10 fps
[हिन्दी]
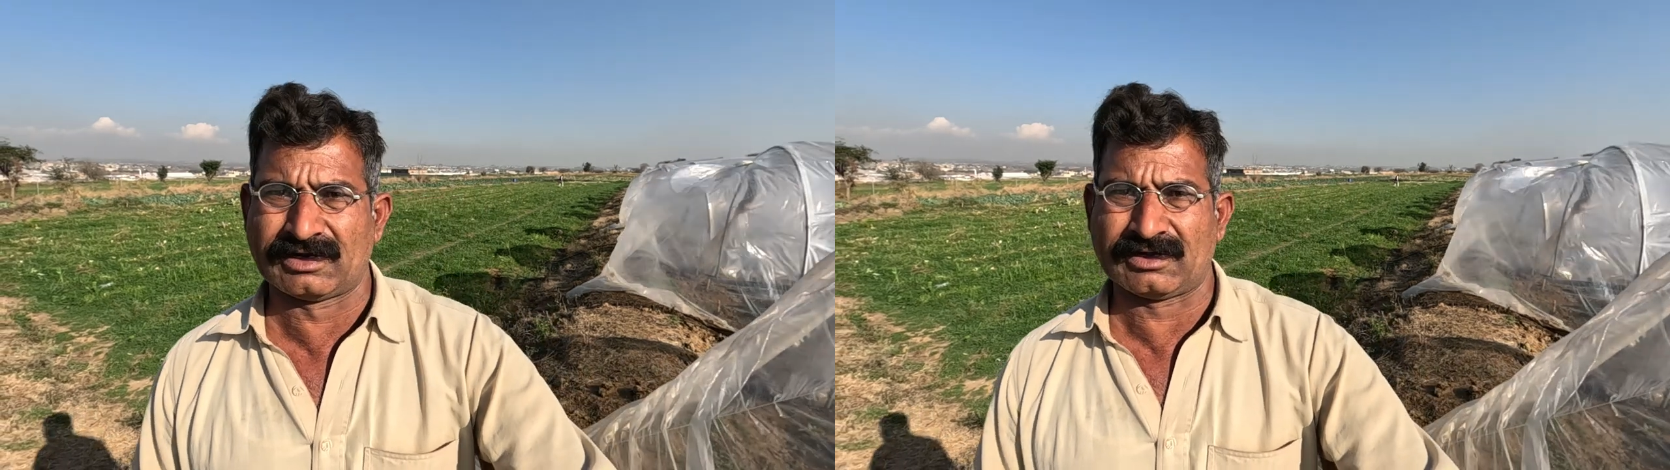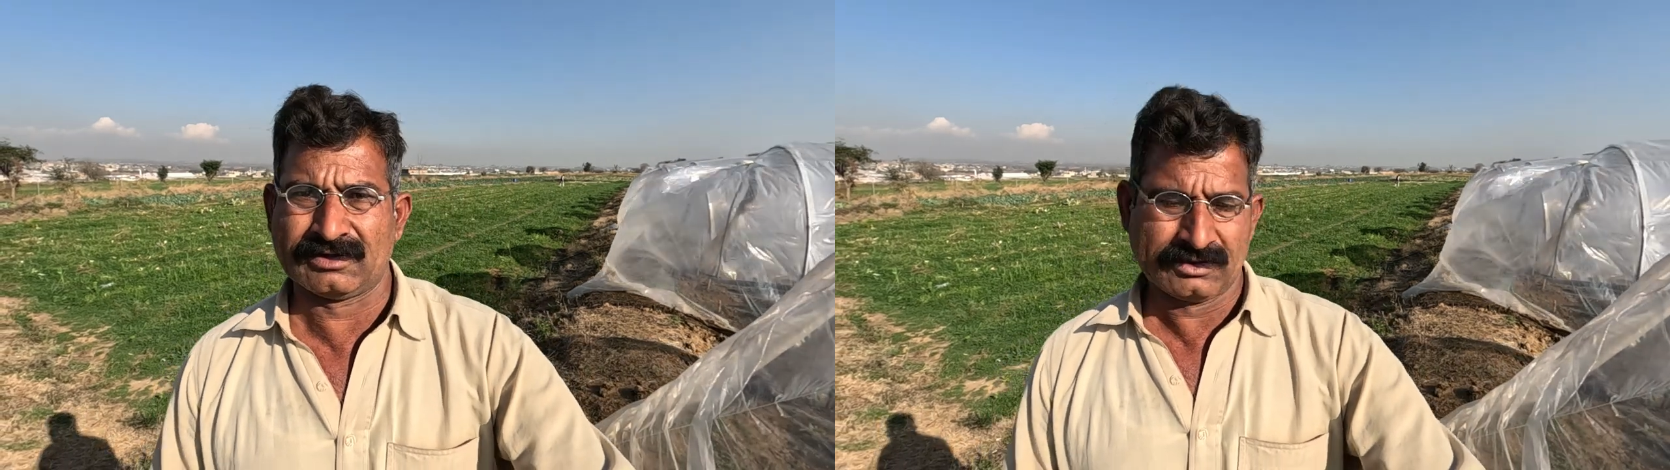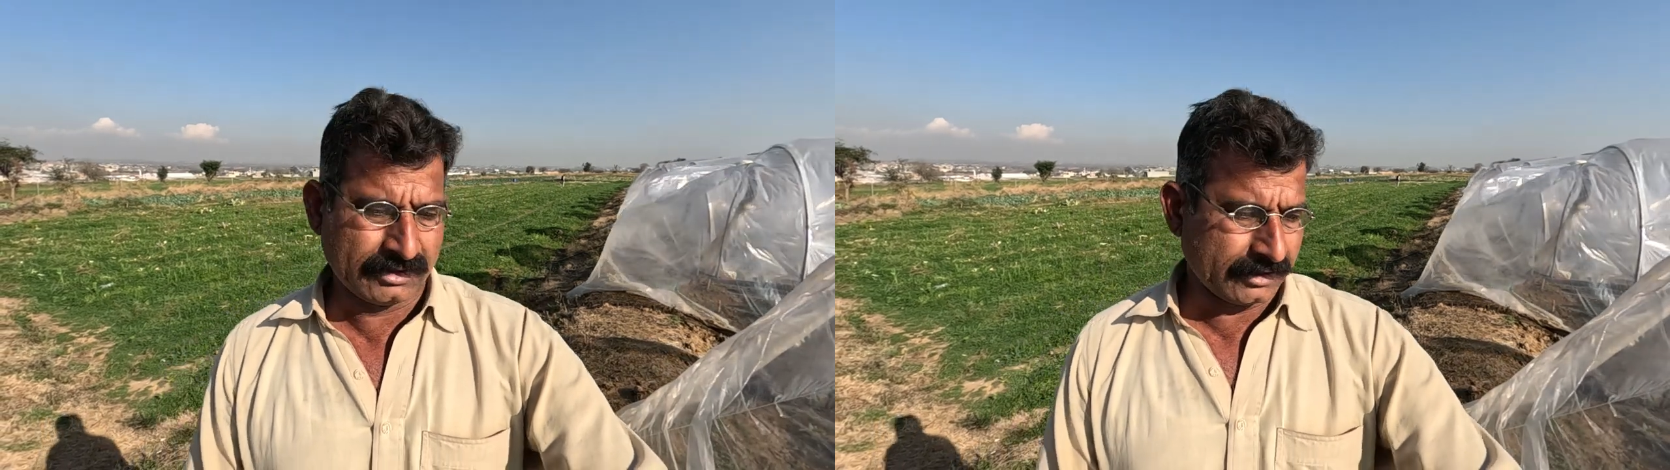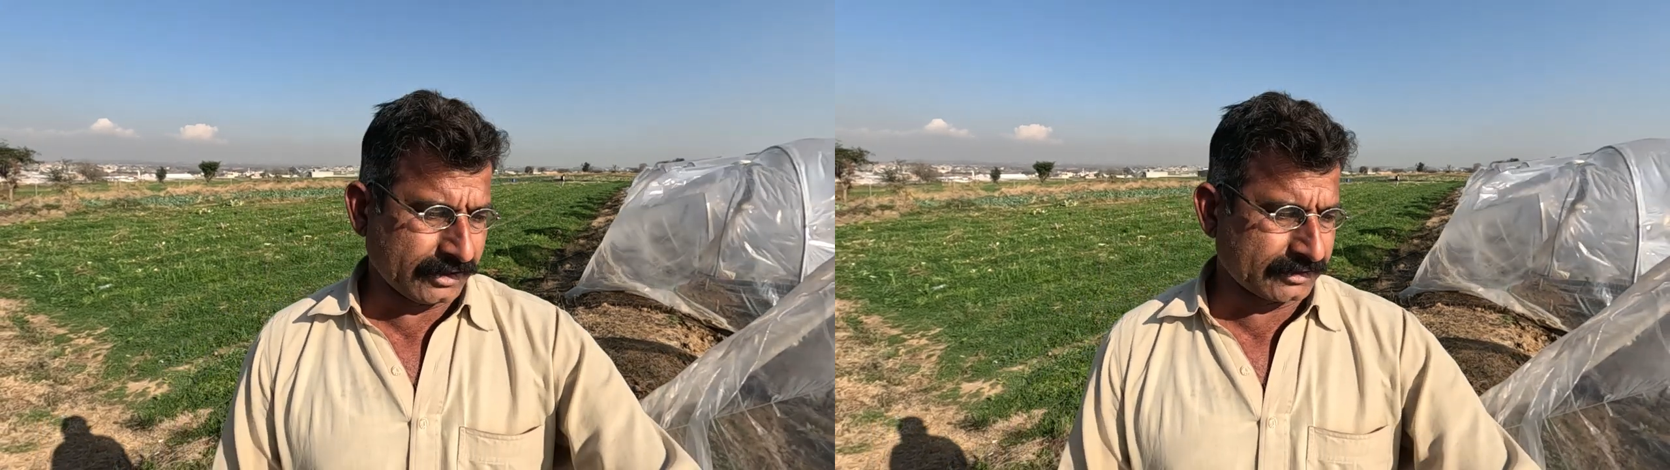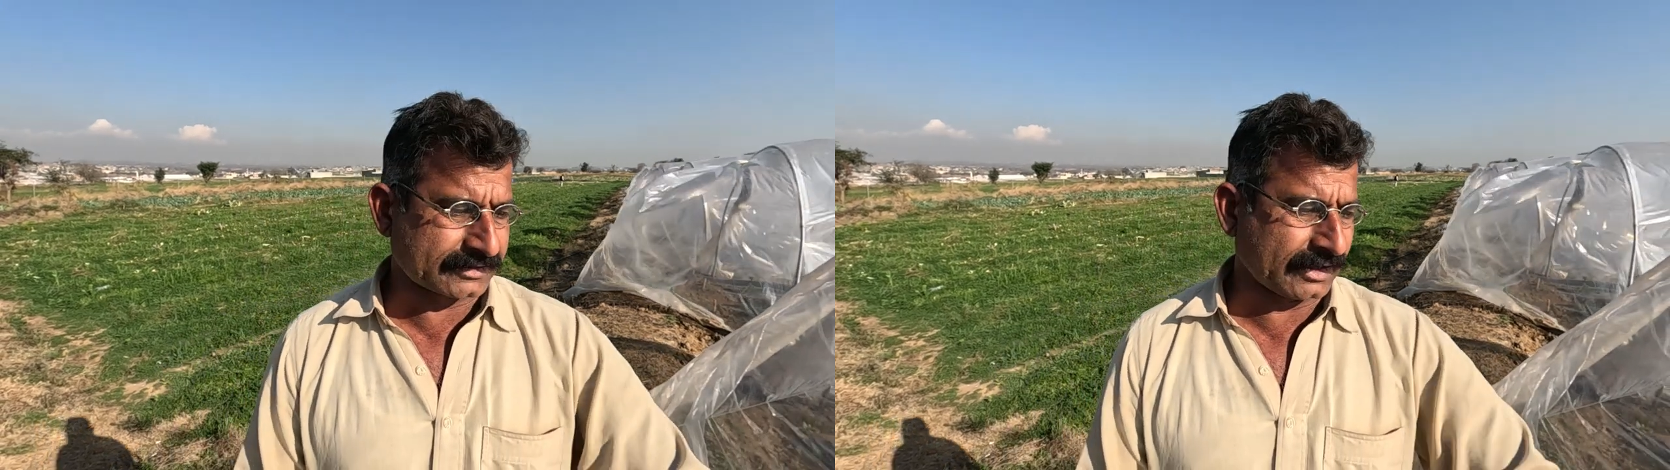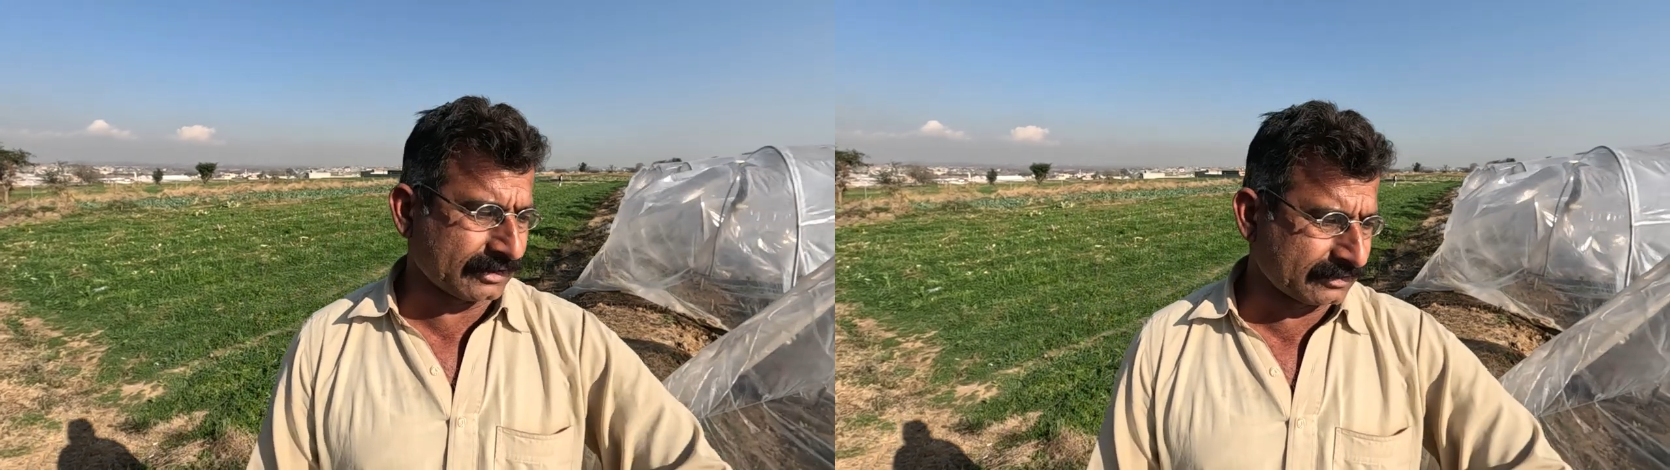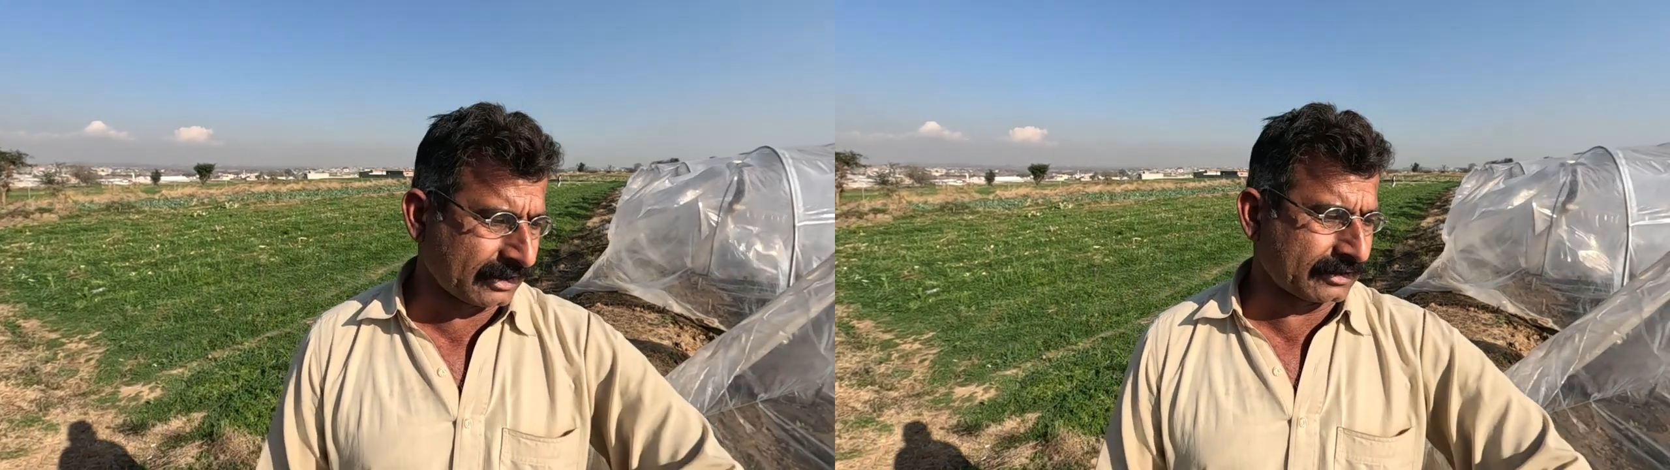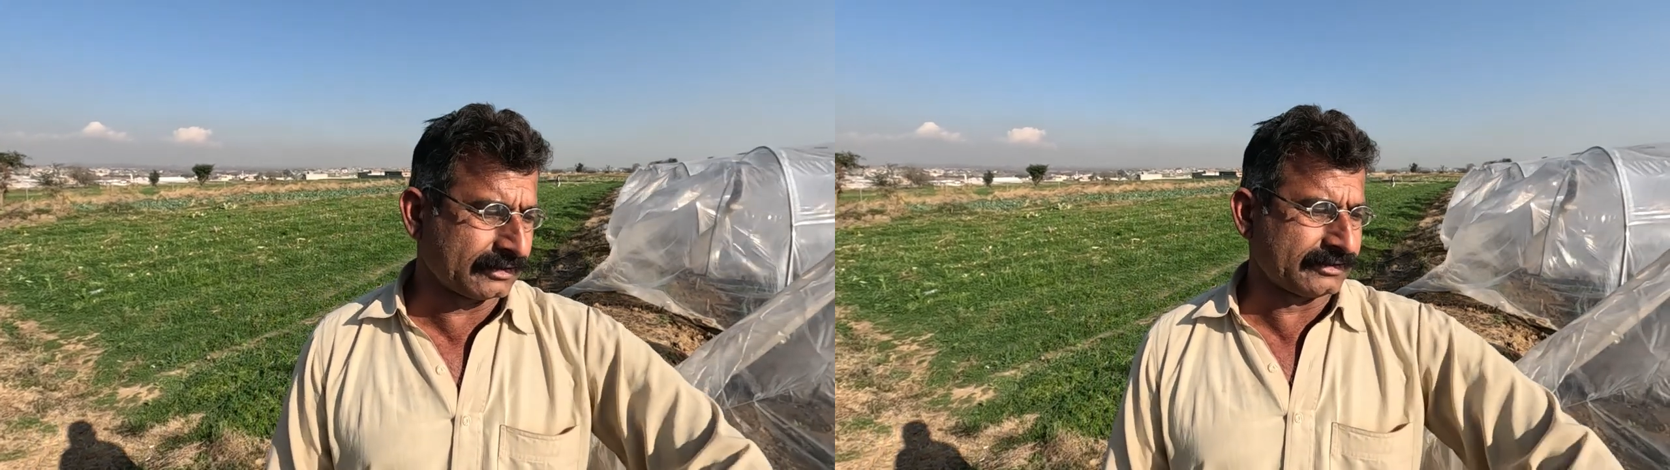वाला हाँ जी हाँ जी इसके अंदर